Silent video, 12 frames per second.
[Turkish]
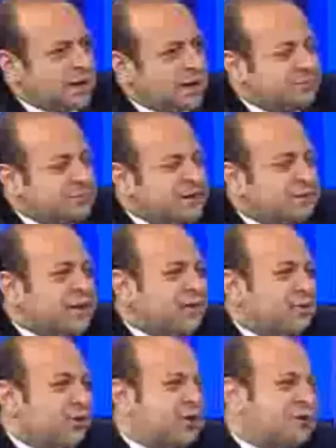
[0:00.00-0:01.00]
hani
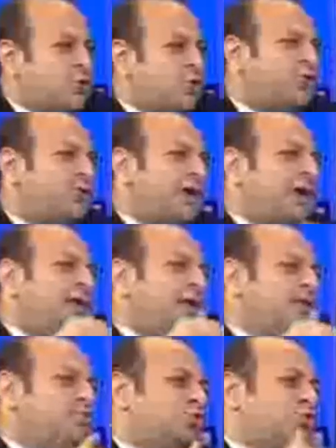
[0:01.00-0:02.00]
kimileri diyor ya işte
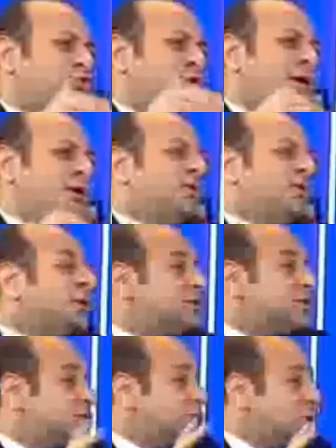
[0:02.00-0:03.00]
öfkeyle, duyguyla
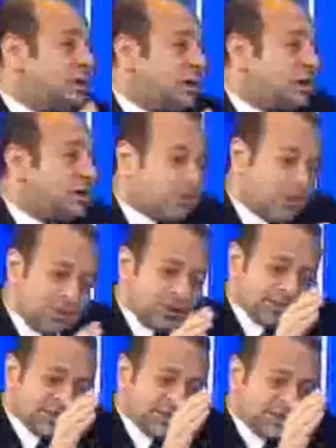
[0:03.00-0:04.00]
kesinlikle öyle değil.
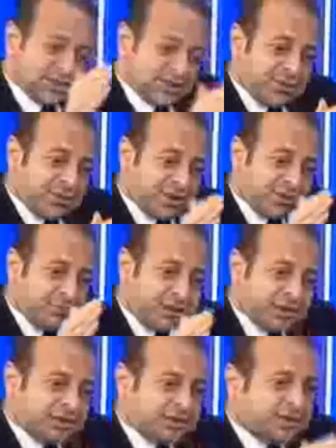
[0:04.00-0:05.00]
Son derece
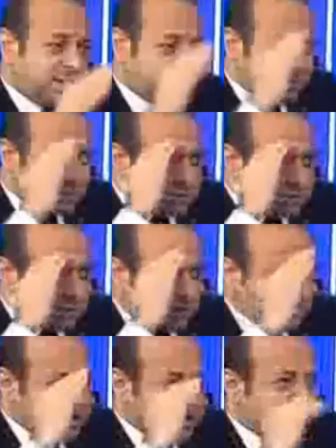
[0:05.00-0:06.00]
sistematik, bilinçli
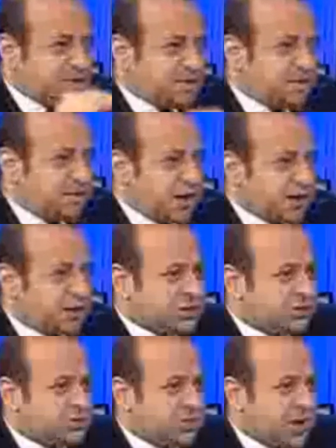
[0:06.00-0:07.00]
stratejik bir
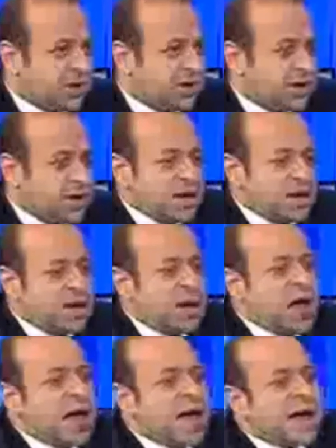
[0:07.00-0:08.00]
yaklaşımla yani her
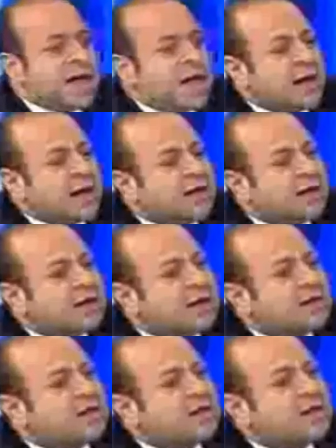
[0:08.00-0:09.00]
hareketini düşünerek
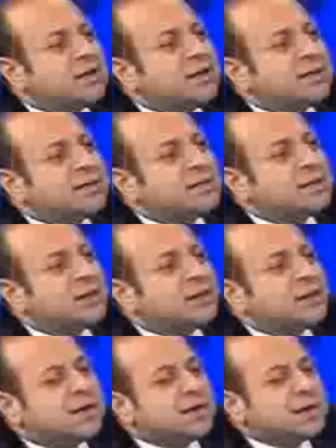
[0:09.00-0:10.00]
ve stratejik
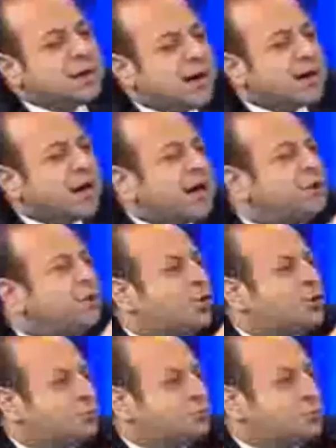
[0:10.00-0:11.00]
olarak yapıyor diyor. kararlı
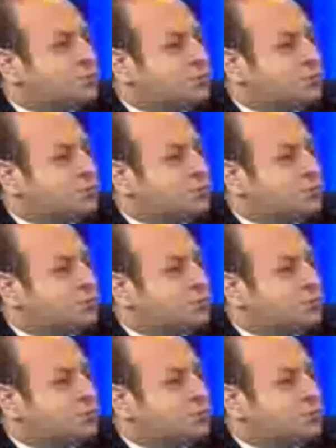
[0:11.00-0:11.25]
gördüm.